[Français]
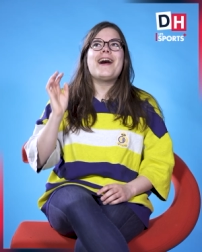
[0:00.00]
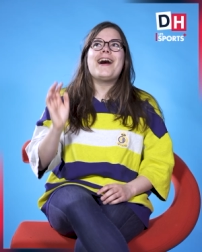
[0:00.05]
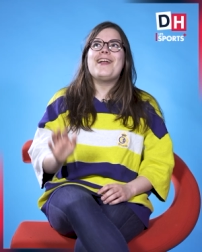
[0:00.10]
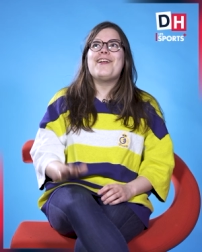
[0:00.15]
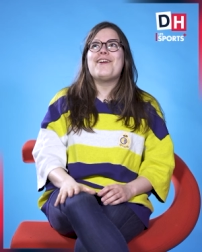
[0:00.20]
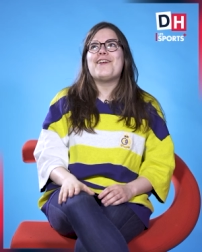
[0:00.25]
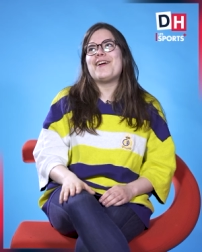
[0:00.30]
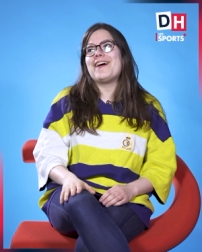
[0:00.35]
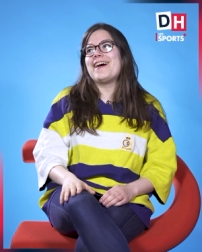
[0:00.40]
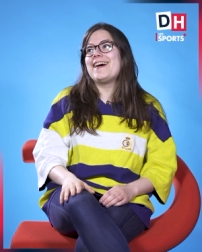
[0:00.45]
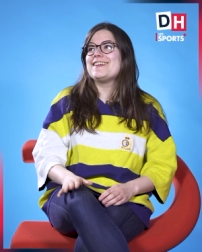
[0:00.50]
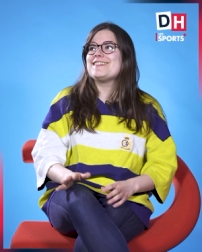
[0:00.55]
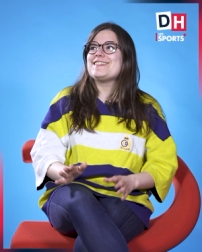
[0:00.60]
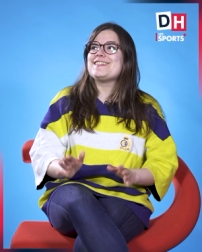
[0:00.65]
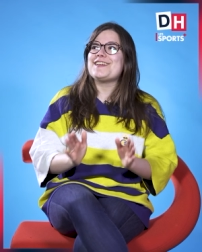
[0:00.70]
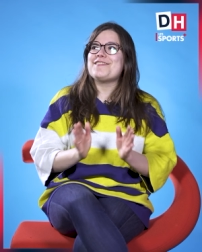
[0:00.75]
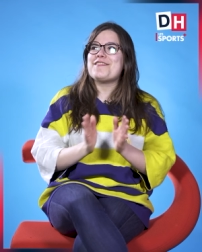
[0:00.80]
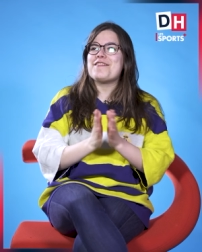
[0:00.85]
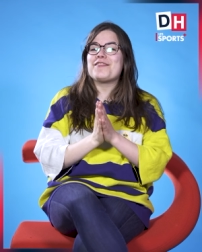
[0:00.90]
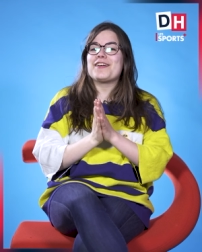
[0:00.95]
Alors,
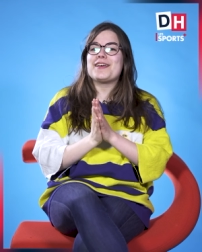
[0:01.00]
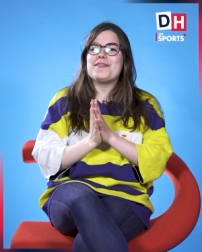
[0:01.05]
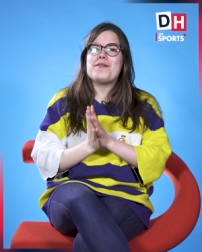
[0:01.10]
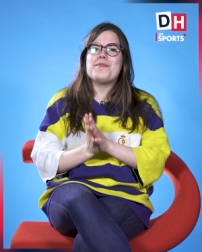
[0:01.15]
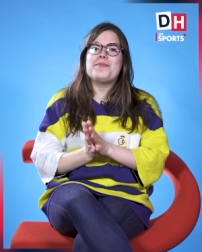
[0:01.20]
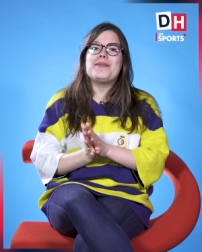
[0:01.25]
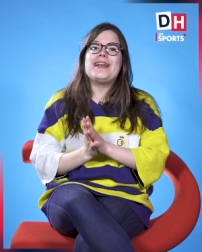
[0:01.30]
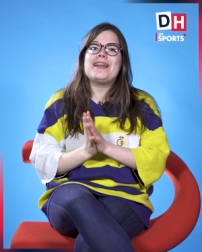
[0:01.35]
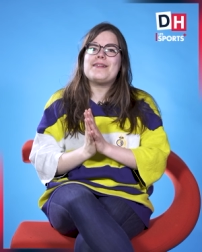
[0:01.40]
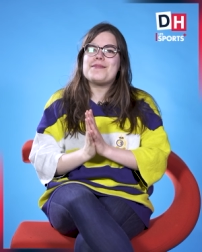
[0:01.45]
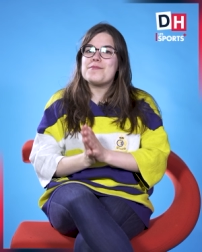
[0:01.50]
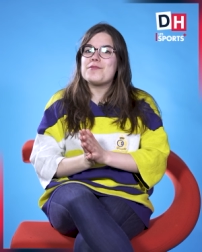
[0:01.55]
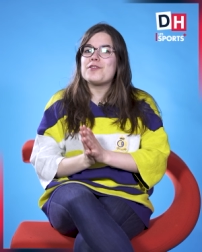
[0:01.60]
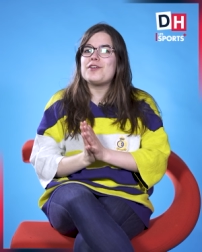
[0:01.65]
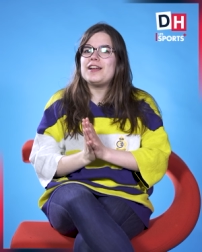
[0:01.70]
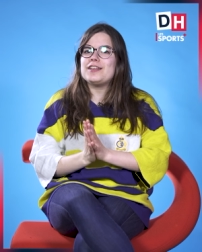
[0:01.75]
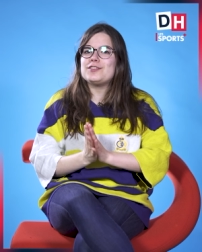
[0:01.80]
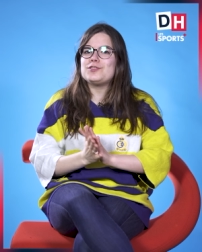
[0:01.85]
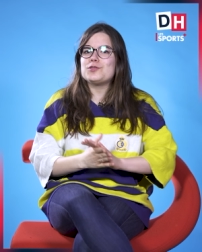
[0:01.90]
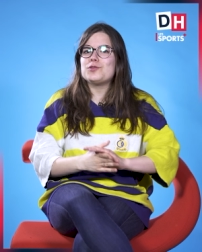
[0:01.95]
j'avais vraiment pas la même
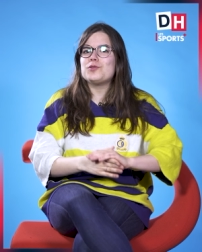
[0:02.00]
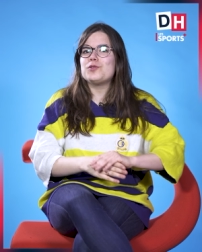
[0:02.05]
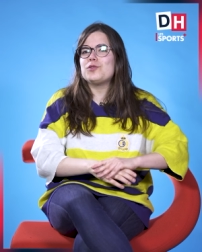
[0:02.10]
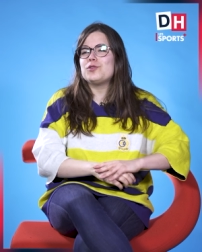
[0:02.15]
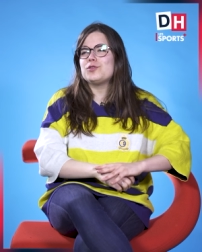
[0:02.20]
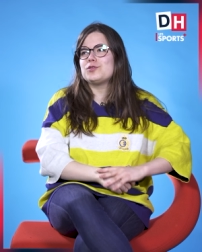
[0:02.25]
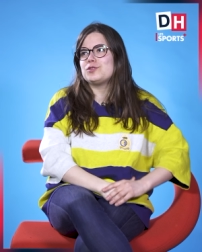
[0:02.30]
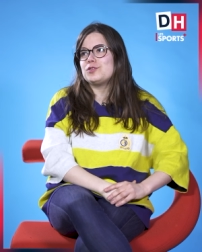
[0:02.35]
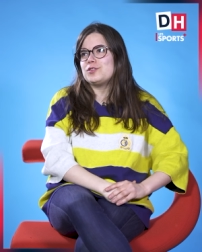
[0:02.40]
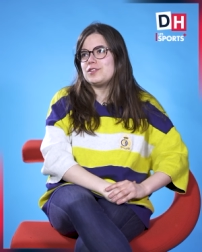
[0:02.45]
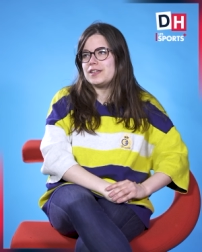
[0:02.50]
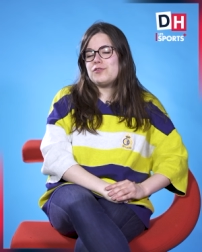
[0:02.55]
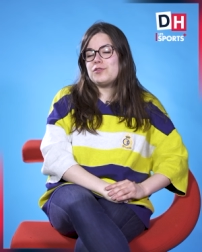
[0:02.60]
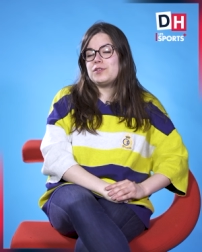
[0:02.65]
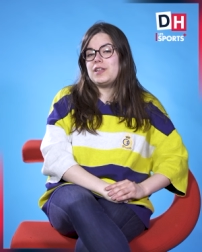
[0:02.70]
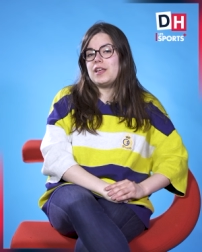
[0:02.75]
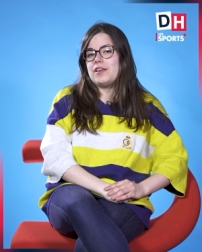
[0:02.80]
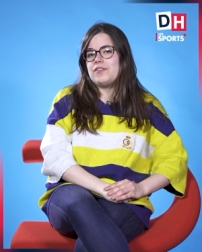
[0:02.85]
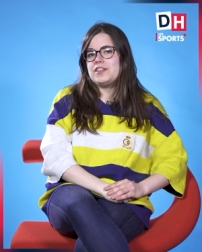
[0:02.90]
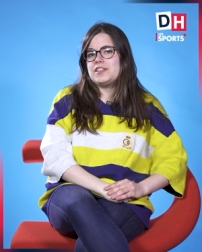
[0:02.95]
relation aux autres. Vu que
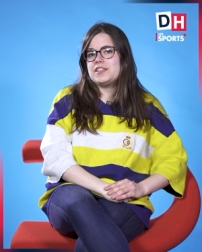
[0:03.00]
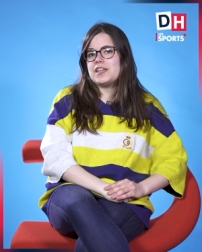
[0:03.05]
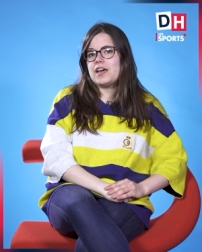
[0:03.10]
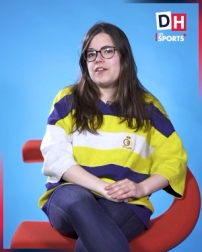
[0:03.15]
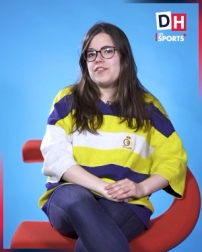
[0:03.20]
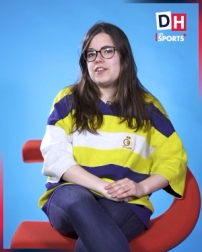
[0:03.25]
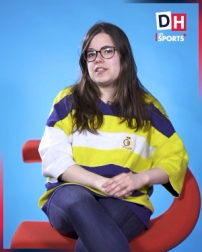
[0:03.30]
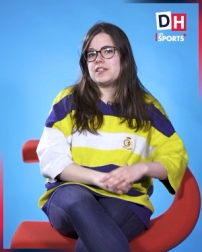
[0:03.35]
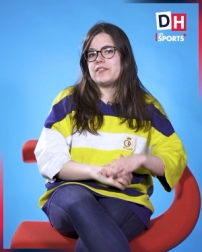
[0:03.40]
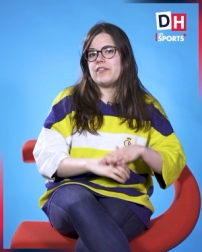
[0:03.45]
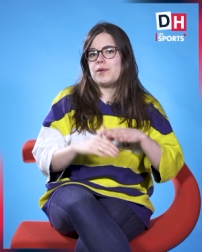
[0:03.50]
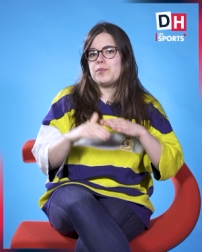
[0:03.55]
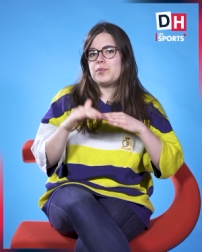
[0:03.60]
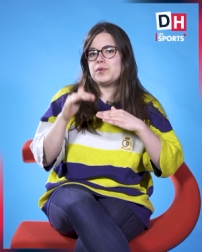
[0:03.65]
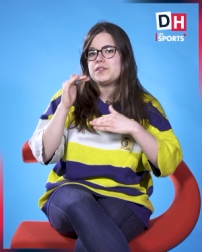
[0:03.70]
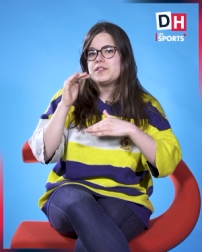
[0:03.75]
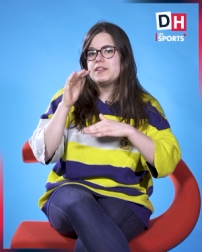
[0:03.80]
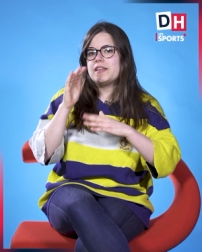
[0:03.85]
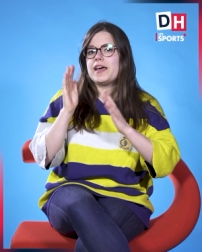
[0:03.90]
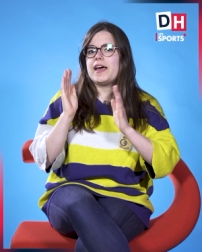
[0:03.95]
David Charvet, j'avais un
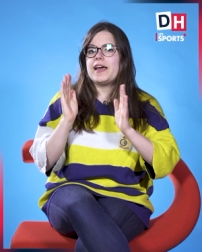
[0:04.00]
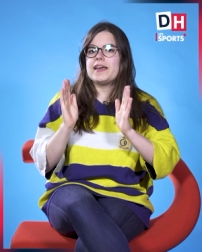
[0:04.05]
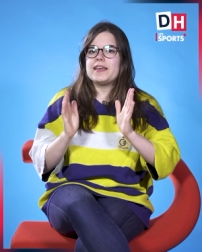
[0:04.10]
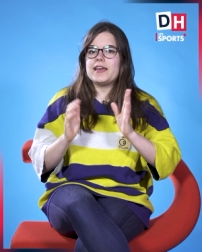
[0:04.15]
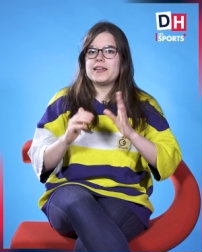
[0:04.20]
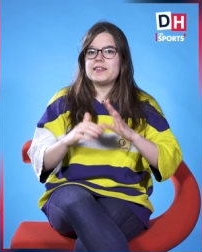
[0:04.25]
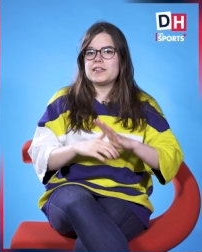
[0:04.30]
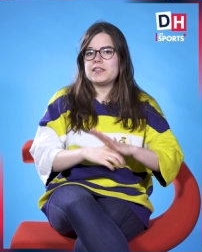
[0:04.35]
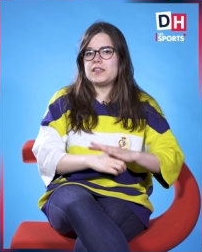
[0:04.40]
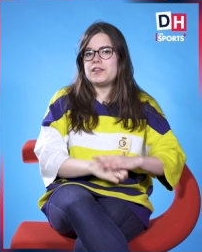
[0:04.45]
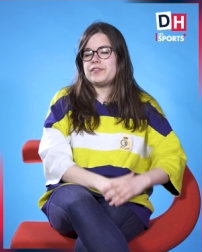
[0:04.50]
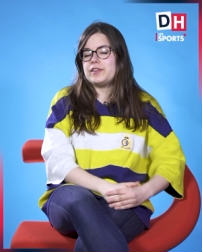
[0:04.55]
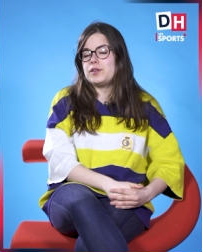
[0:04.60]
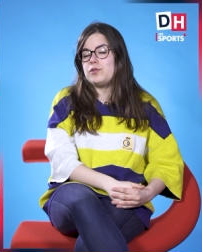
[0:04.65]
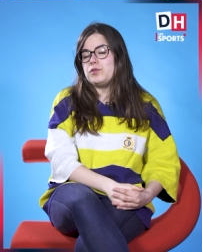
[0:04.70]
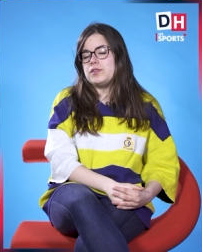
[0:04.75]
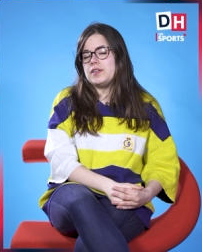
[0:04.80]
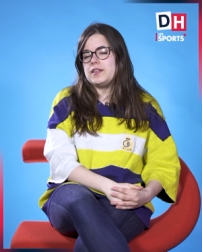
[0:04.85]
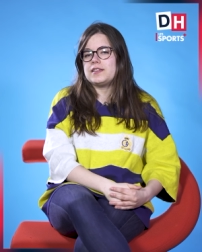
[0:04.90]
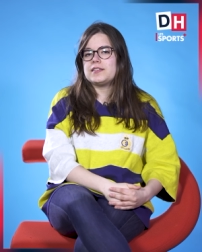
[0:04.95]
poster A4 qui venait
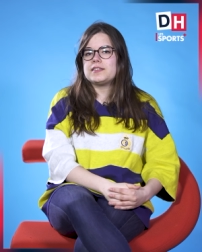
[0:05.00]
du set